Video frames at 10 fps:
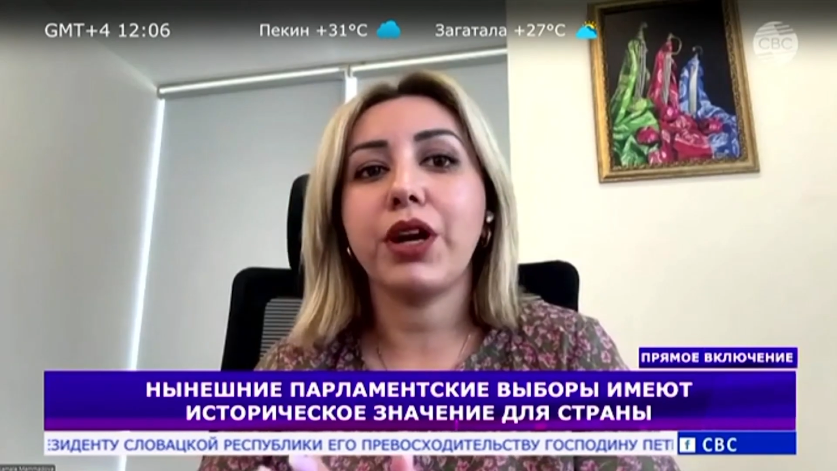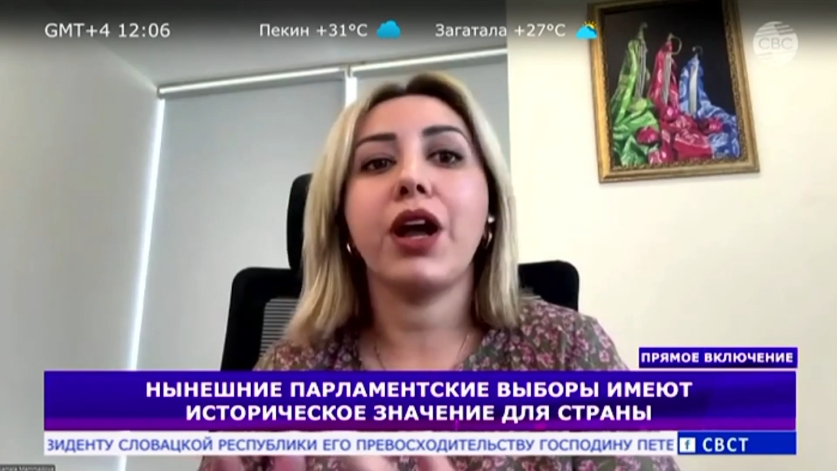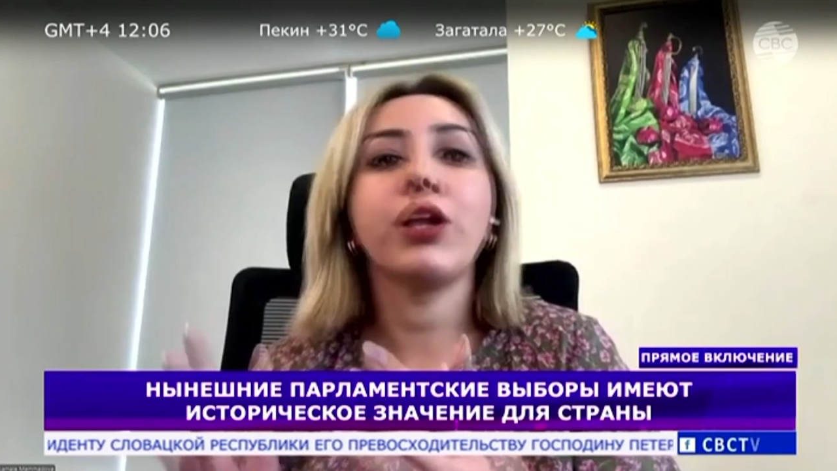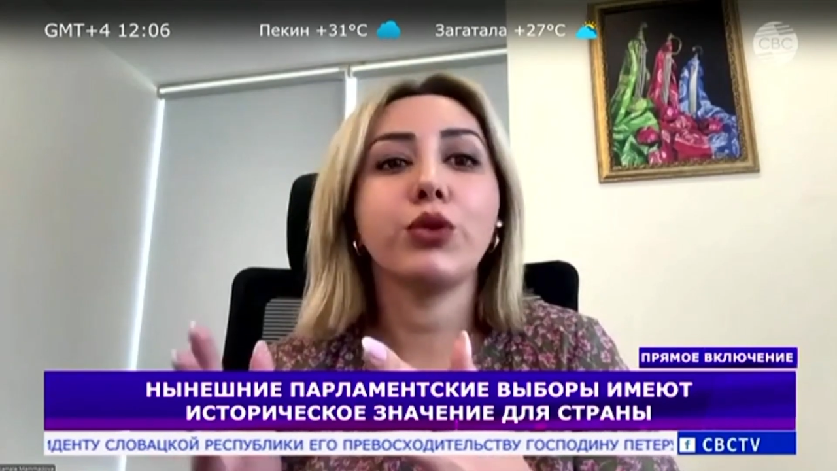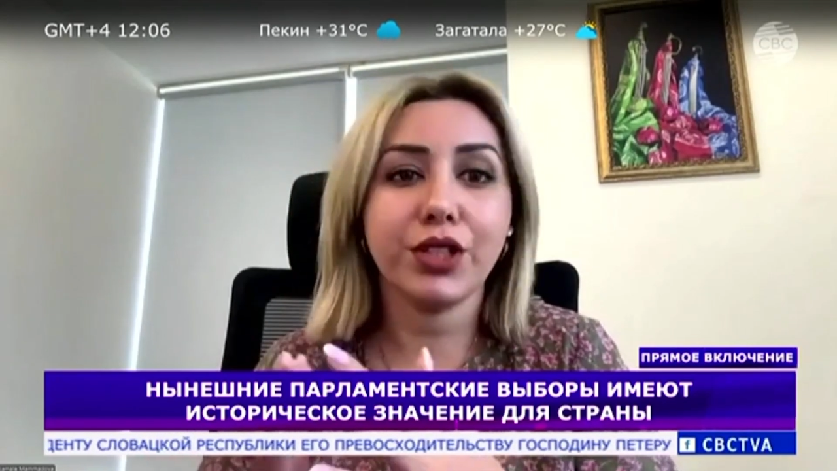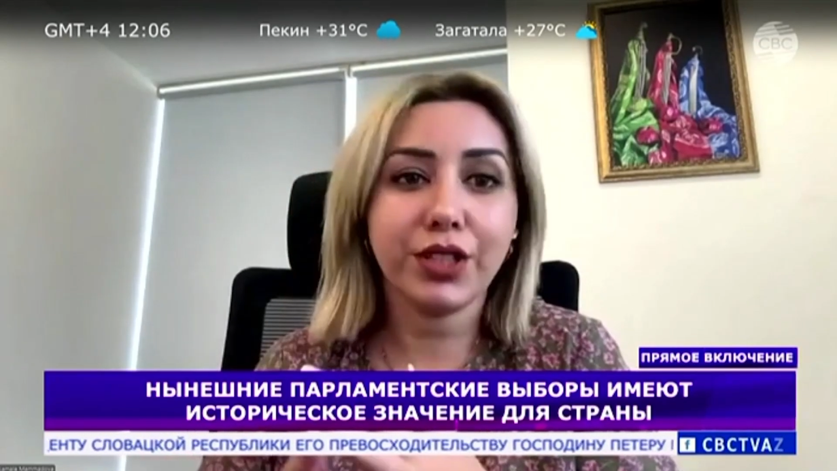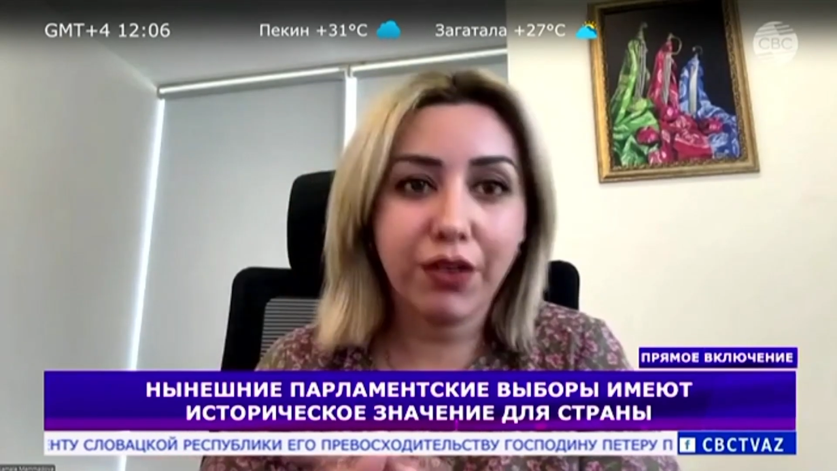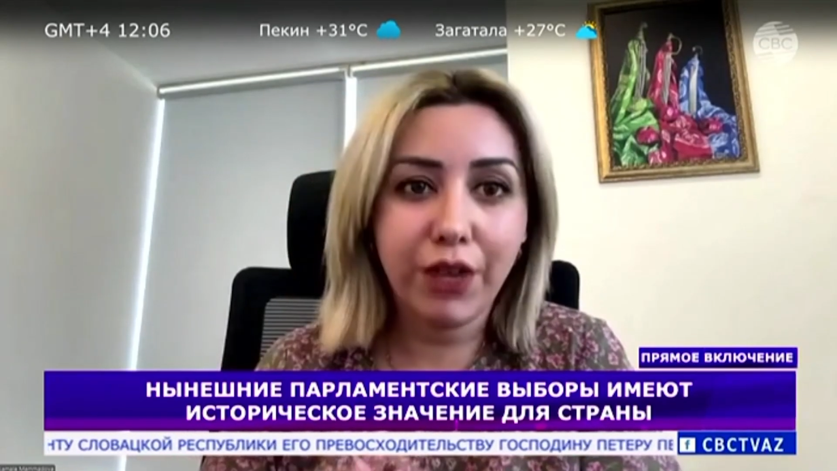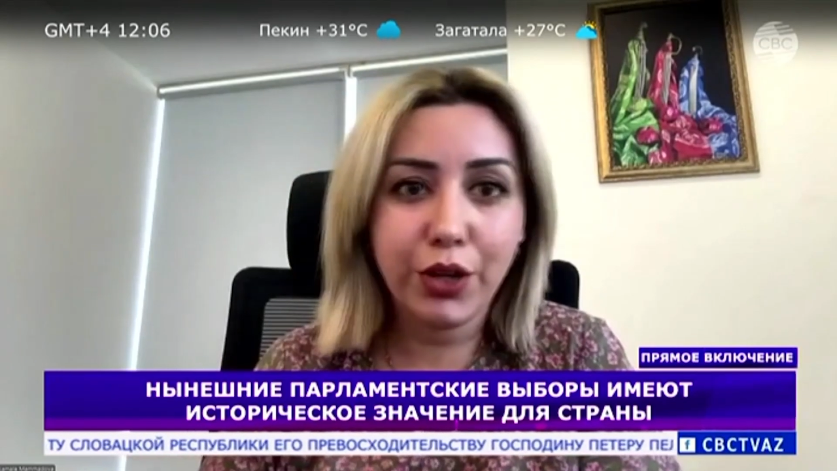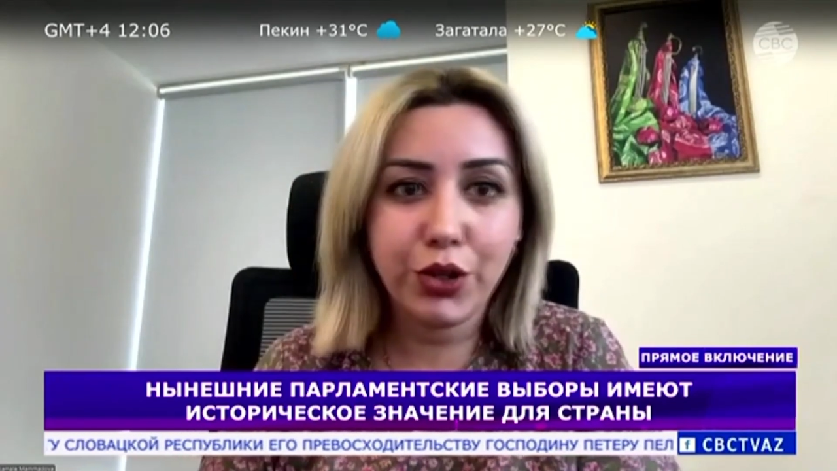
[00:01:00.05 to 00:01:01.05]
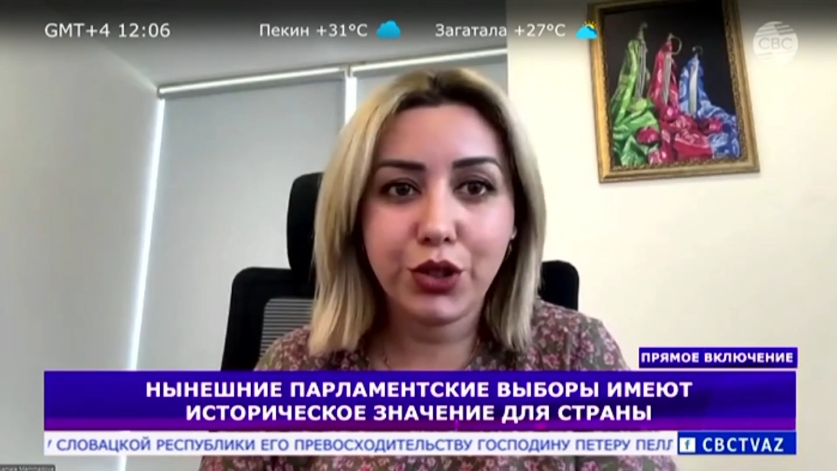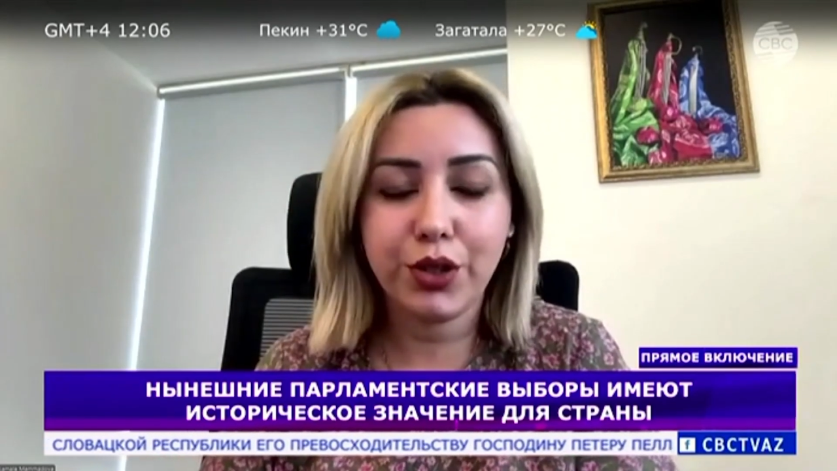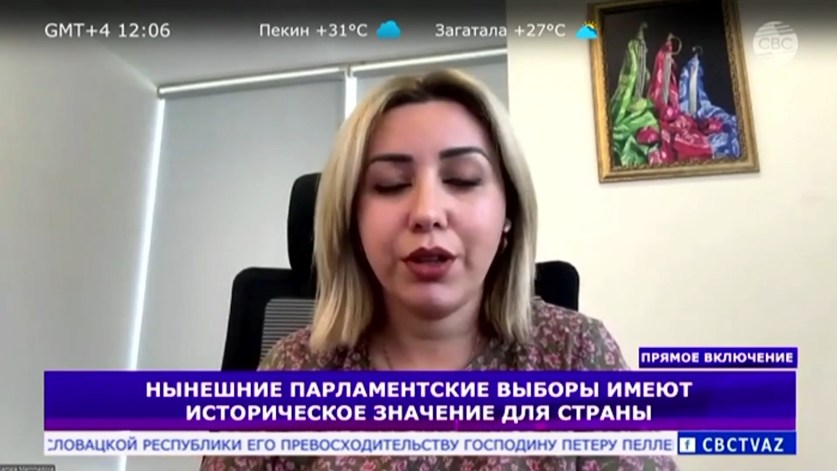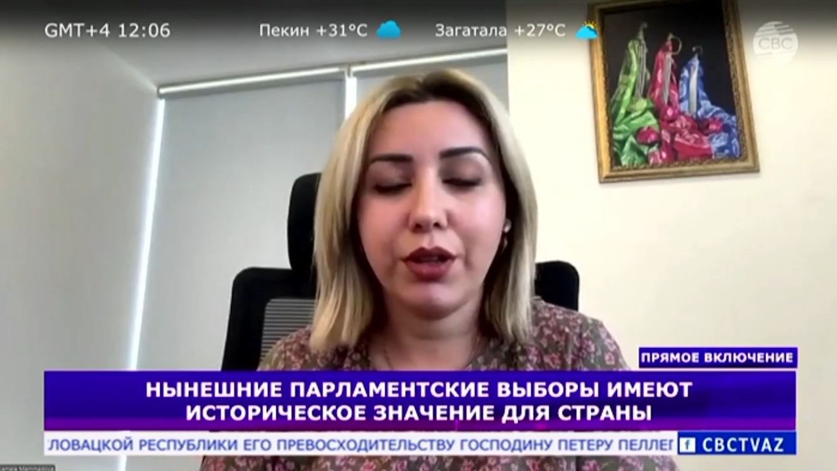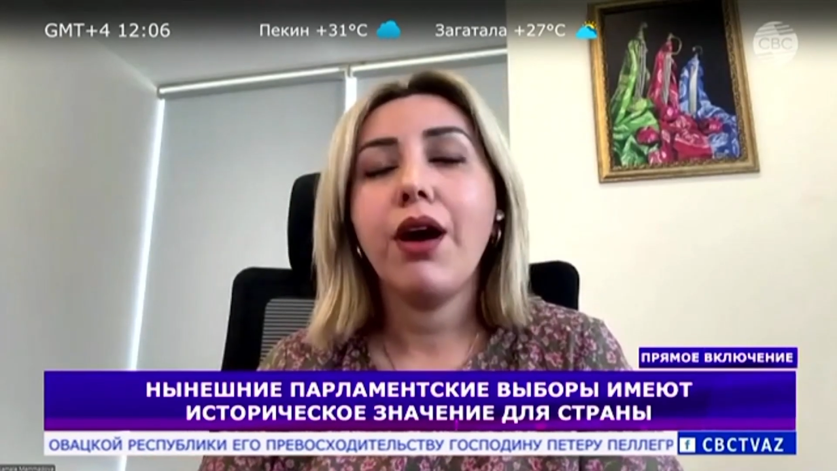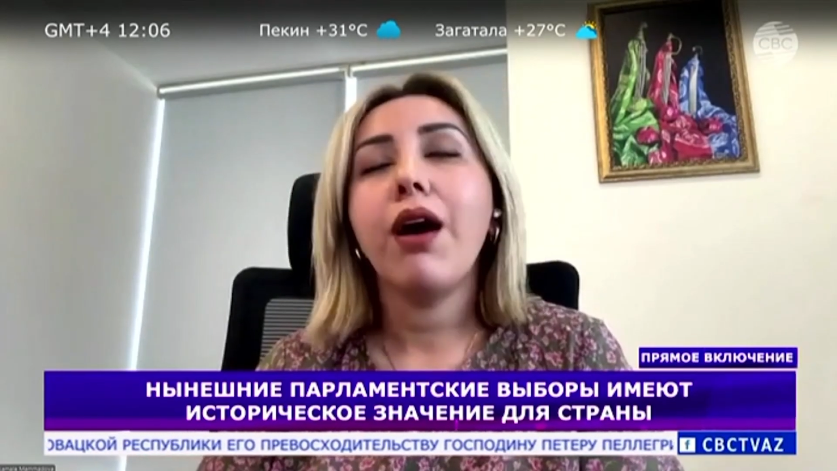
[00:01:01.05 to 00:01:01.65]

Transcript: моральную составляющую.